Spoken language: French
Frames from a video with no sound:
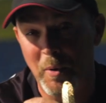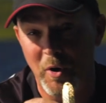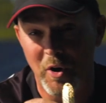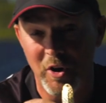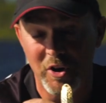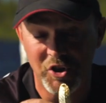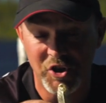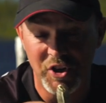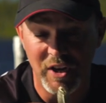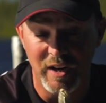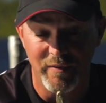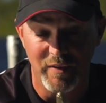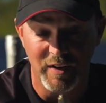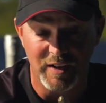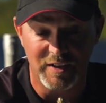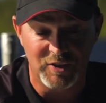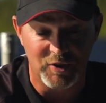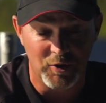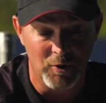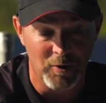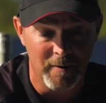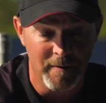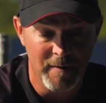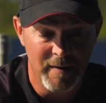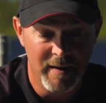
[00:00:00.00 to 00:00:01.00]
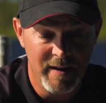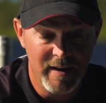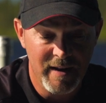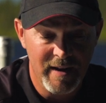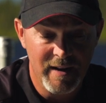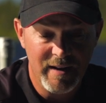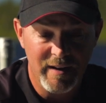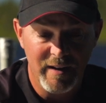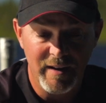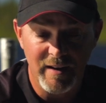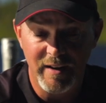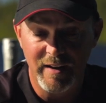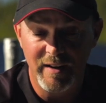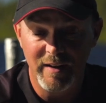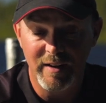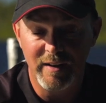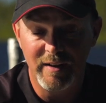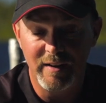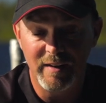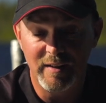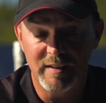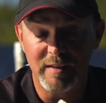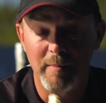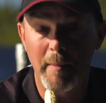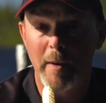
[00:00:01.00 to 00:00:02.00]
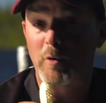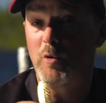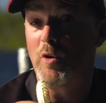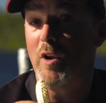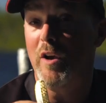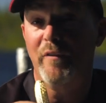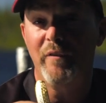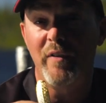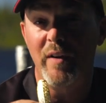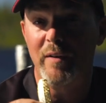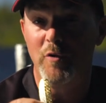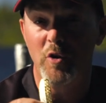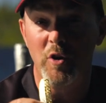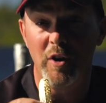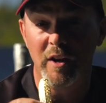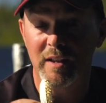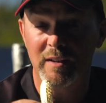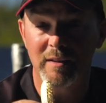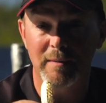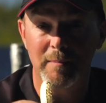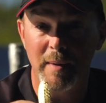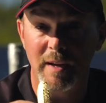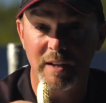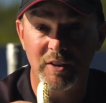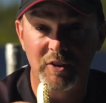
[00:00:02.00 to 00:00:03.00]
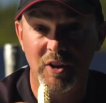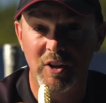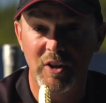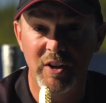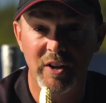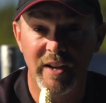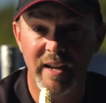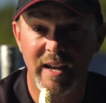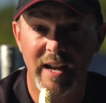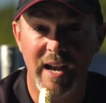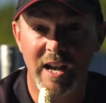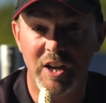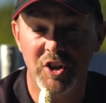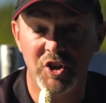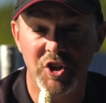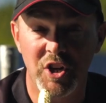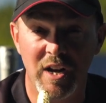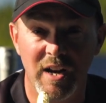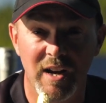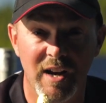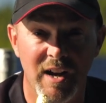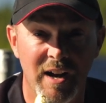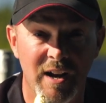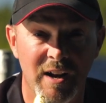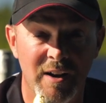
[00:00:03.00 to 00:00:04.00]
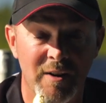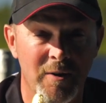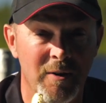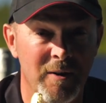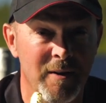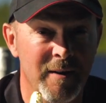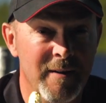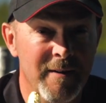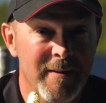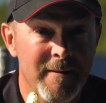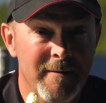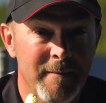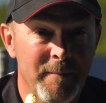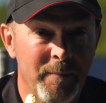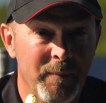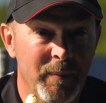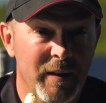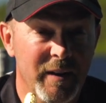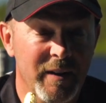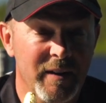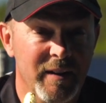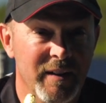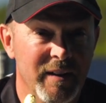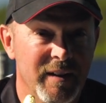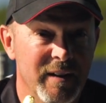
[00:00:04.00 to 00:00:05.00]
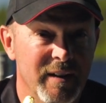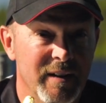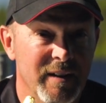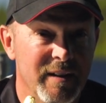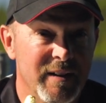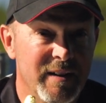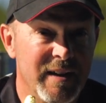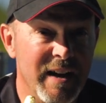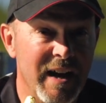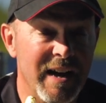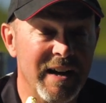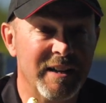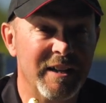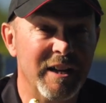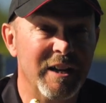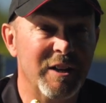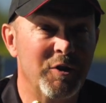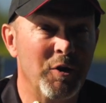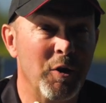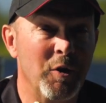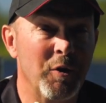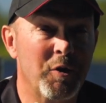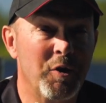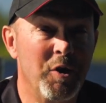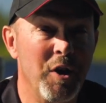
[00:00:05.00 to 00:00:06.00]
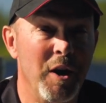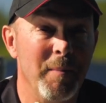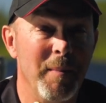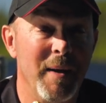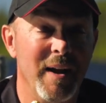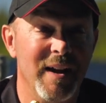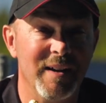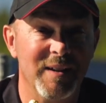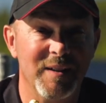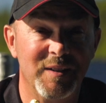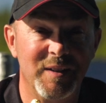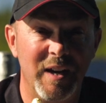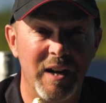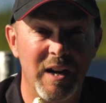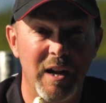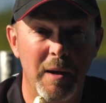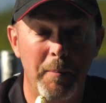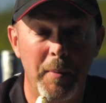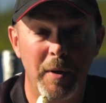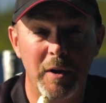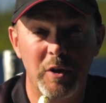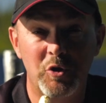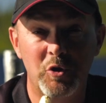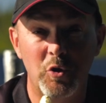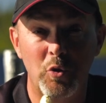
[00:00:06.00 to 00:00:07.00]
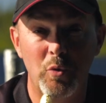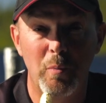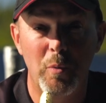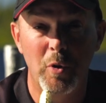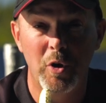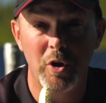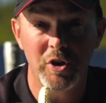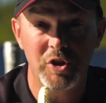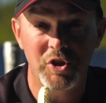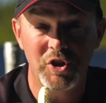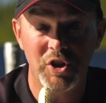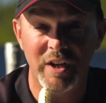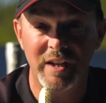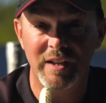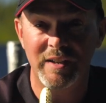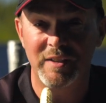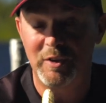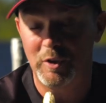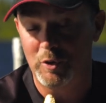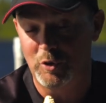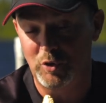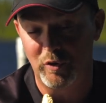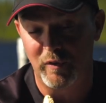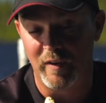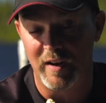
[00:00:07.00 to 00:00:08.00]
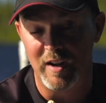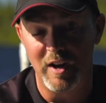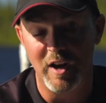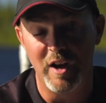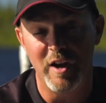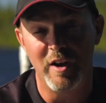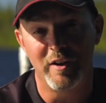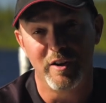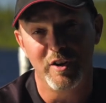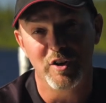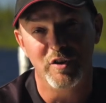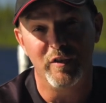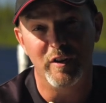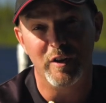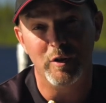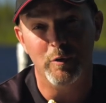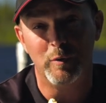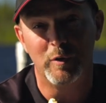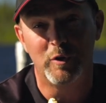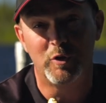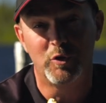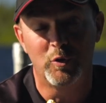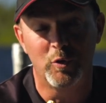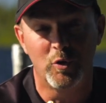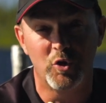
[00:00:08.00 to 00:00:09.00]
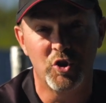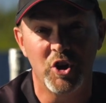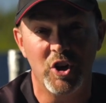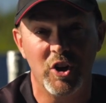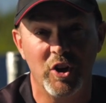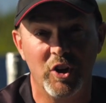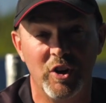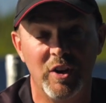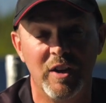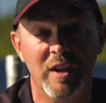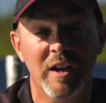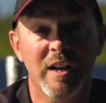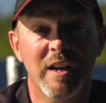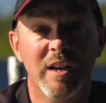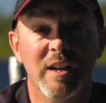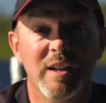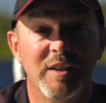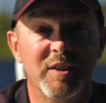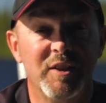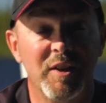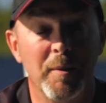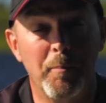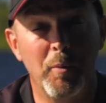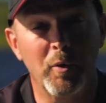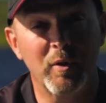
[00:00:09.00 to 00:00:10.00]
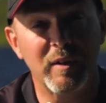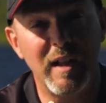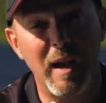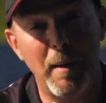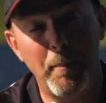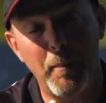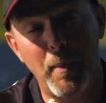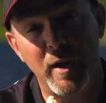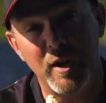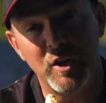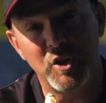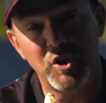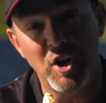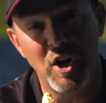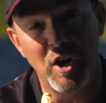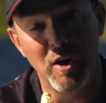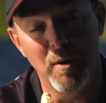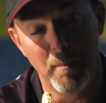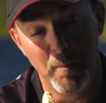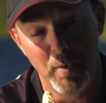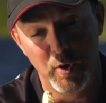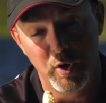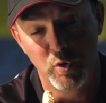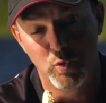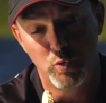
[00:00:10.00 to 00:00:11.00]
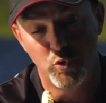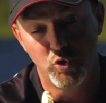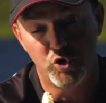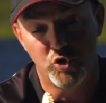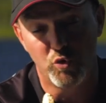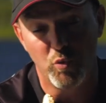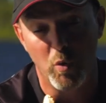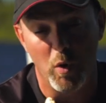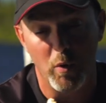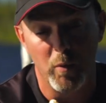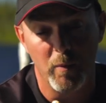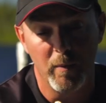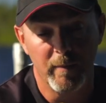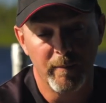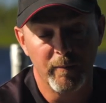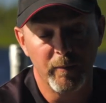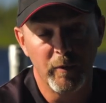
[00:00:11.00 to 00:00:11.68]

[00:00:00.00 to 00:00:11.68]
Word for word: brochets avec ça. Euh, c'est ma couleur favorite, martelé argent-or. quand quelqu'un commence à la pêche au brochet, c'est souvent l'heure que je vais lui suggérer c'est pour de la pêche en mai ou juin.